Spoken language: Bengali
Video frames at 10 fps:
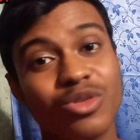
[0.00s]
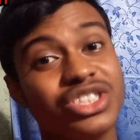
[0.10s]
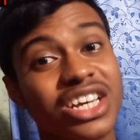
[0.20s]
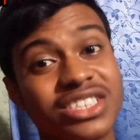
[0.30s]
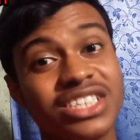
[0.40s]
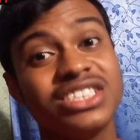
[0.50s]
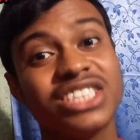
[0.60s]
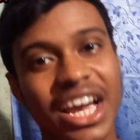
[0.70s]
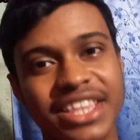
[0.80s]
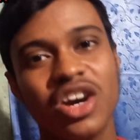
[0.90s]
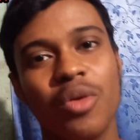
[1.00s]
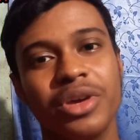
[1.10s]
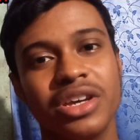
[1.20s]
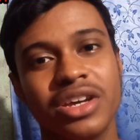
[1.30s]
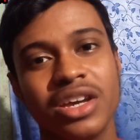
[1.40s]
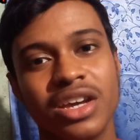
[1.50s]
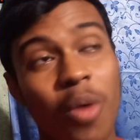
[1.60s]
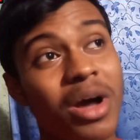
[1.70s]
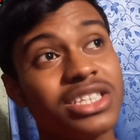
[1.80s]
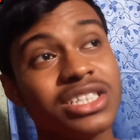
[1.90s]
এখন জাস্টিস চাইতে হবে
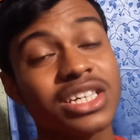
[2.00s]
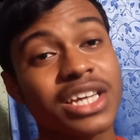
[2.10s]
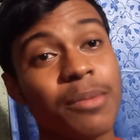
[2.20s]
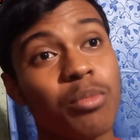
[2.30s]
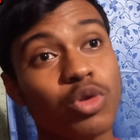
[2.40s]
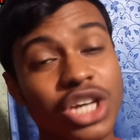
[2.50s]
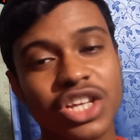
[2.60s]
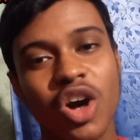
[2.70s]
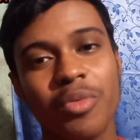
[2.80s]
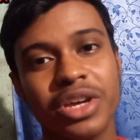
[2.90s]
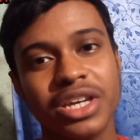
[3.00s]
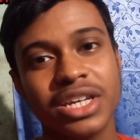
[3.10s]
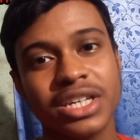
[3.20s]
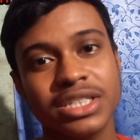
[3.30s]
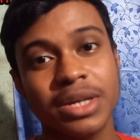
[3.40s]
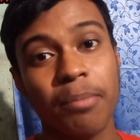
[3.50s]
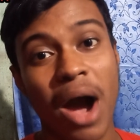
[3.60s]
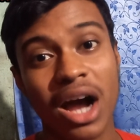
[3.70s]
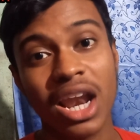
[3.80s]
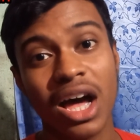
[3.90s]
সমাজকে বোঝাতে হবে যে
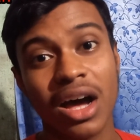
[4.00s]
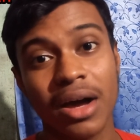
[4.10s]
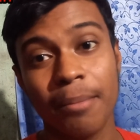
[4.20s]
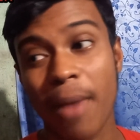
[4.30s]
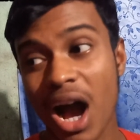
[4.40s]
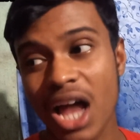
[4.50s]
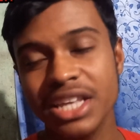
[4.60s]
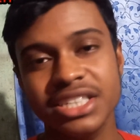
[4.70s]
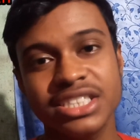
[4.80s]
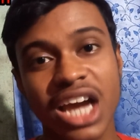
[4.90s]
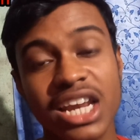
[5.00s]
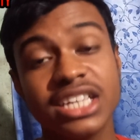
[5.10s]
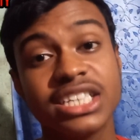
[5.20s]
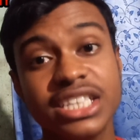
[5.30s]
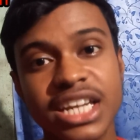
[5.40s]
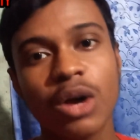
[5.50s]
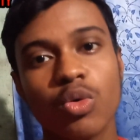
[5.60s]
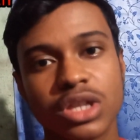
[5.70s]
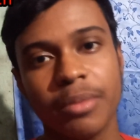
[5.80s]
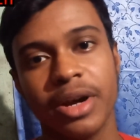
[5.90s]
বাংলা বাঙালি চাইলে কী না
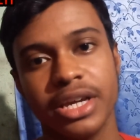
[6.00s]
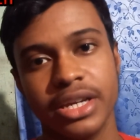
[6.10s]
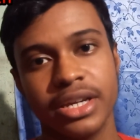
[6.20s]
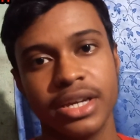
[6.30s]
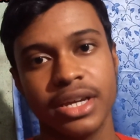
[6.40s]
করতে পারে